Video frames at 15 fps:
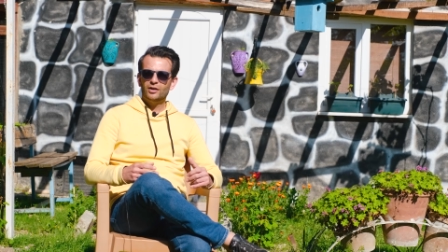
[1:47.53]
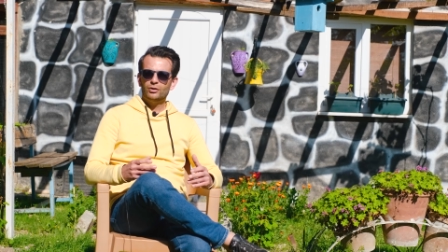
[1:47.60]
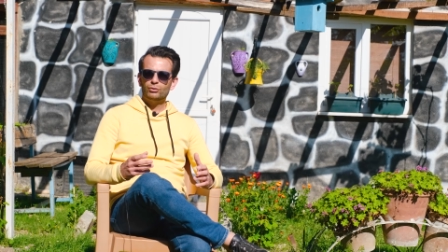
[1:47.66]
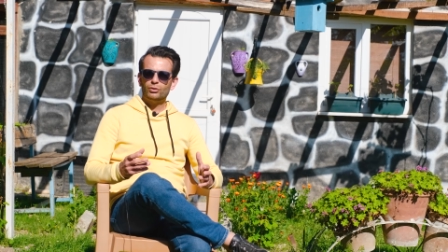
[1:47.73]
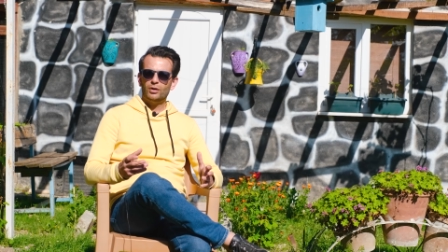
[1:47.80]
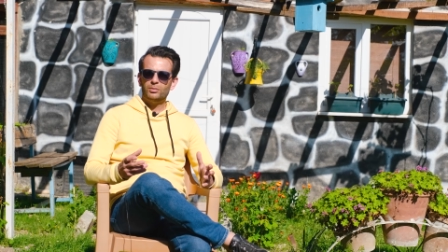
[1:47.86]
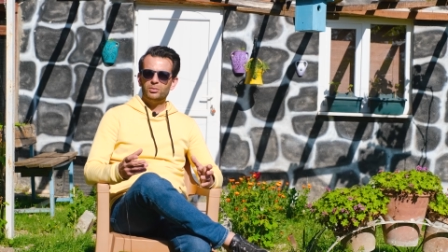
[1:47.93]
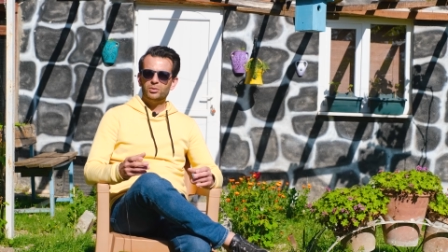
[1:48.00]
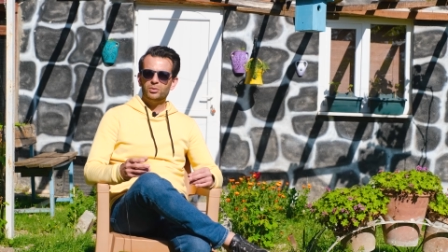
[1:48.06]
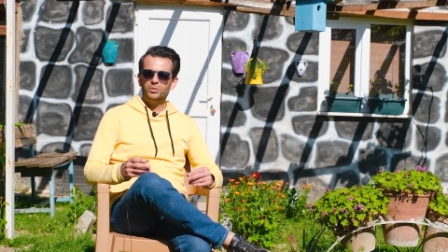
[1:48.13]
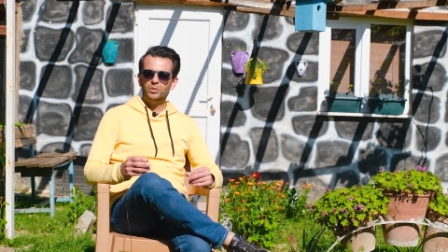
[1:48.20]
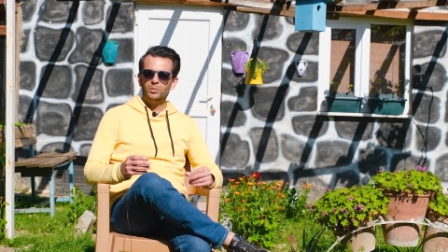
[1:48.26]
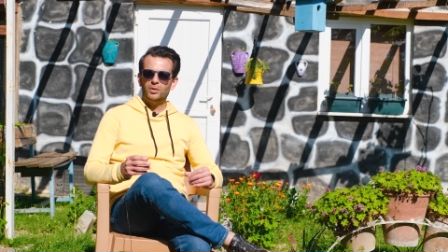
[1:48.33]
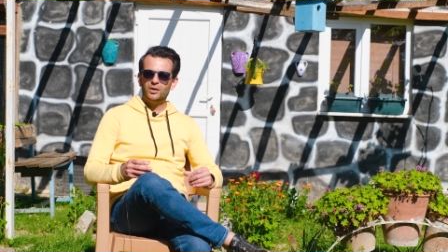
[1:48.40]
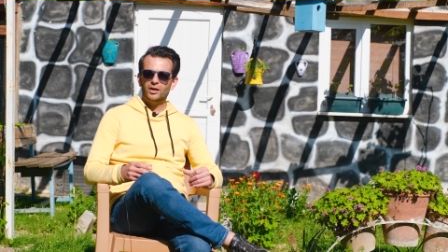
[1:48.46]
Şu an
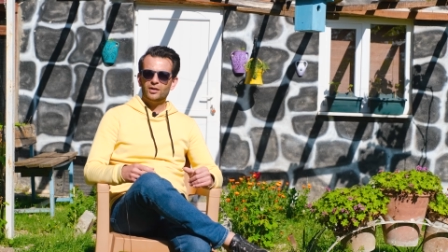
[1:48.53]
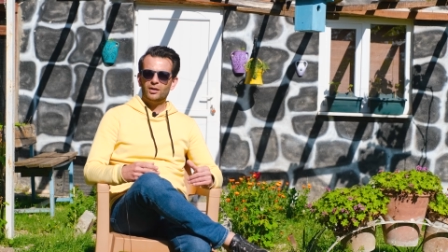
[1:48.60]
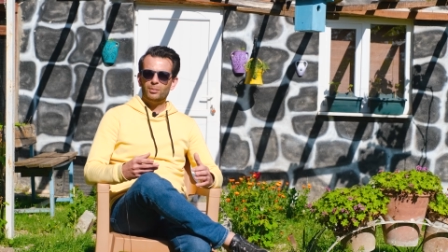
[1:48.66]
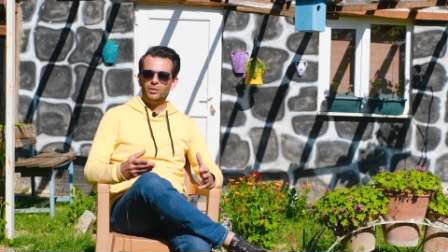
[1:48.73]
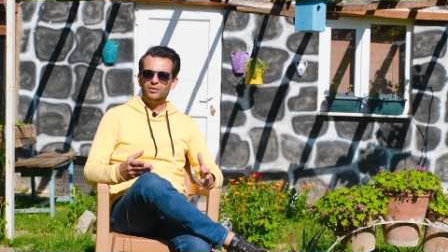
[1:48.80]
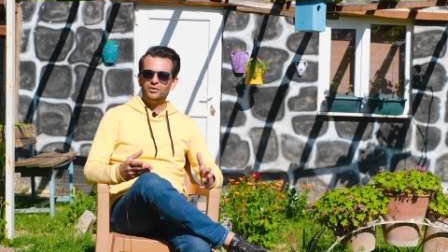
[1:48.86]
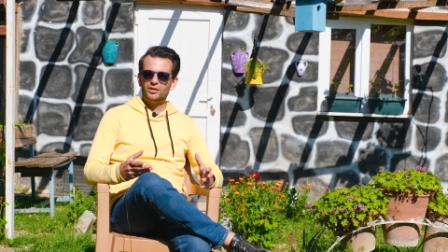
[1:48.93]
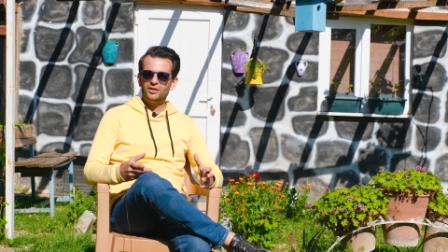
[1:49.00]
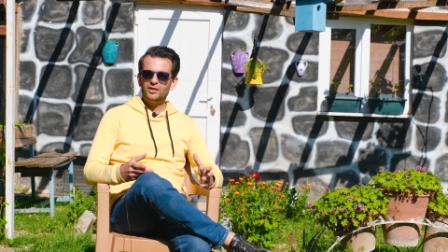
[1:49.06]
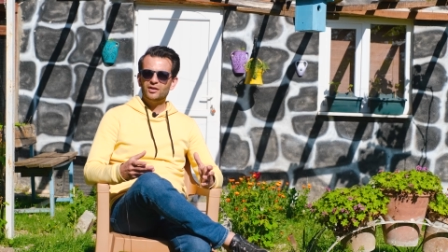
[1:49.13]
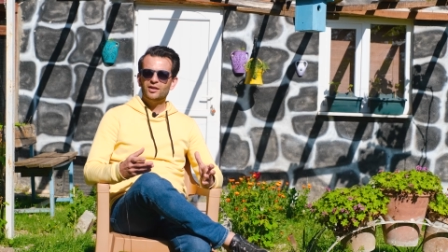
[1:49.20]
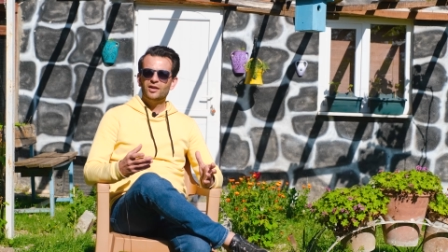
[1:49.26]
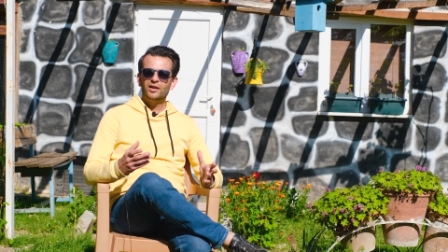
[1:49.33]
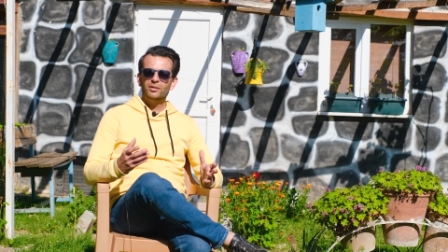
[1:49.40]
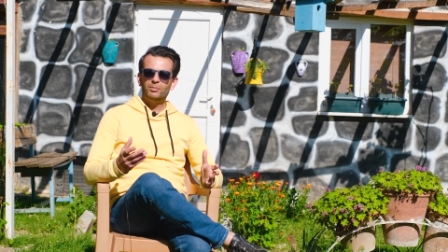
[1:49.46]
bulunduğum alan Amasya'nın
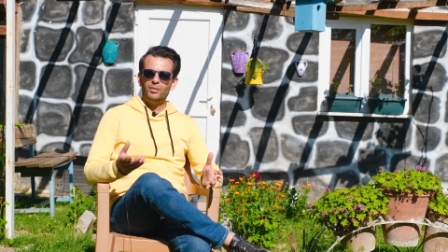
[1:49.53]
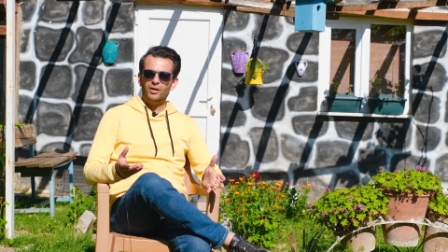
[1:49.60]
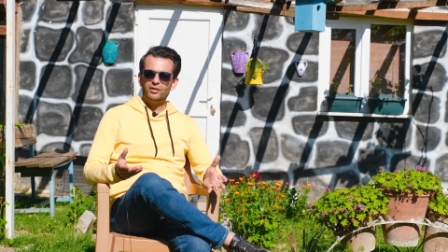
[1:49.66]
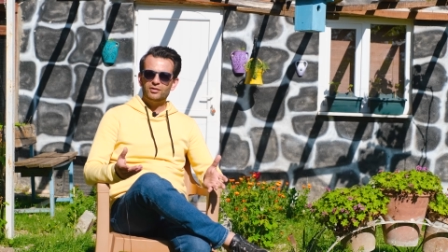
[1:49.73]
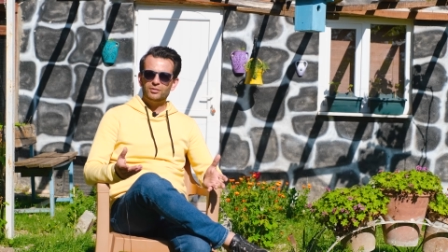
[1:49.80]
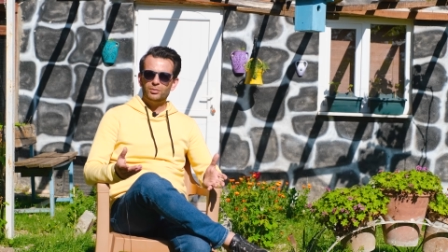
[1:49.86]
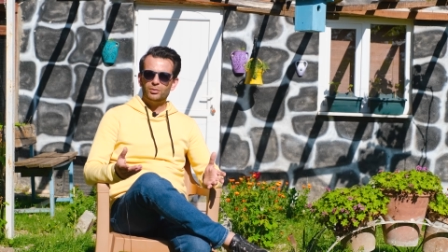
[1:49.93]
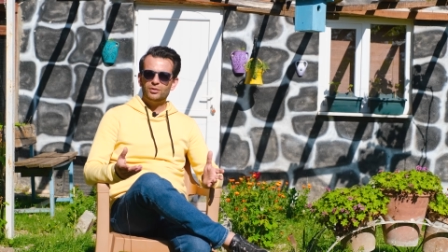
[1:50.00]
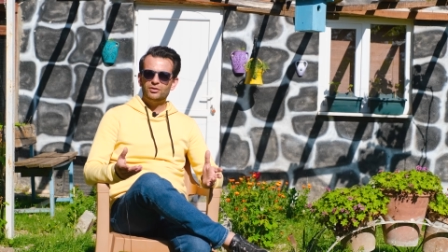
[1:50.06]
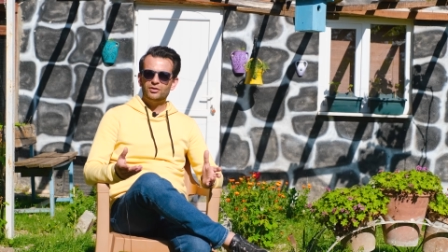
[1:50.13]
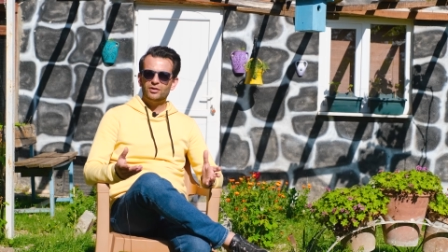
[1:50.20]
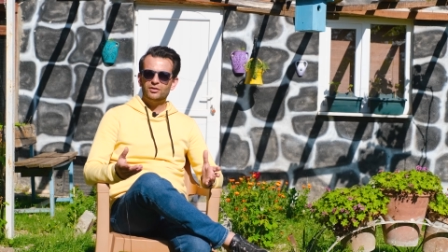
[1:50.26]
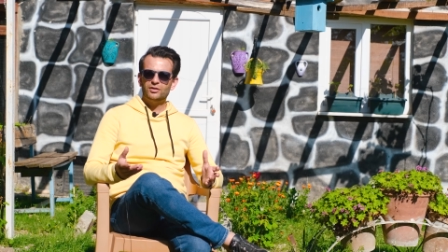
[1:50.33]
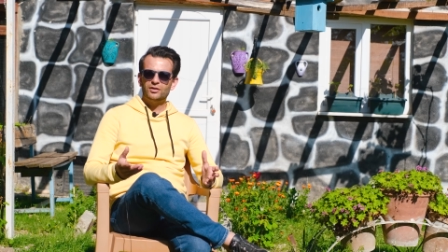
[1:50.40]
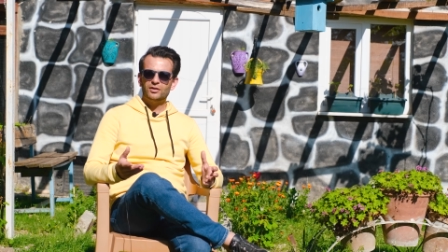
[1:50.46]
Merzifon
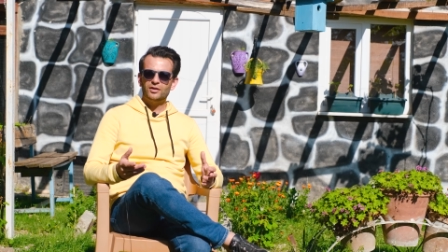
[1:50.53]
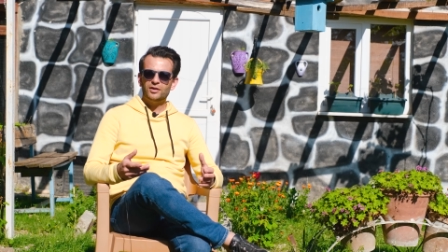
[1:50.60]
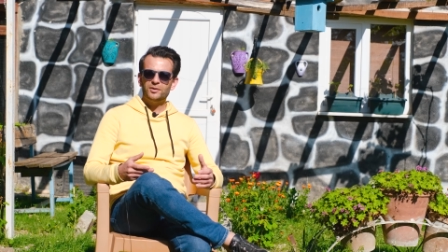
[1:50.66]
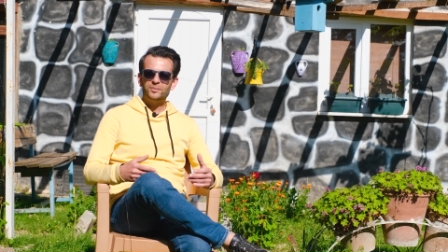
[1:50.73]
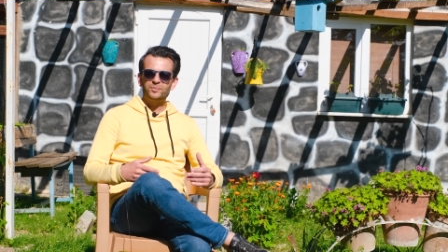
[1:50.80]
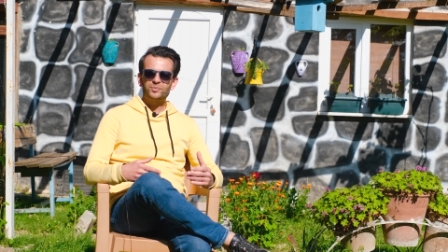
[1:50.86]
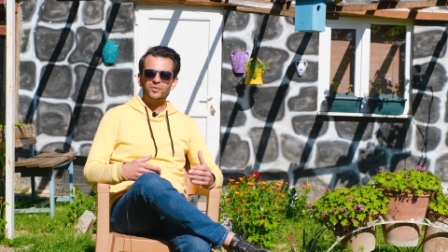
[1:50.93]
ilçesinde.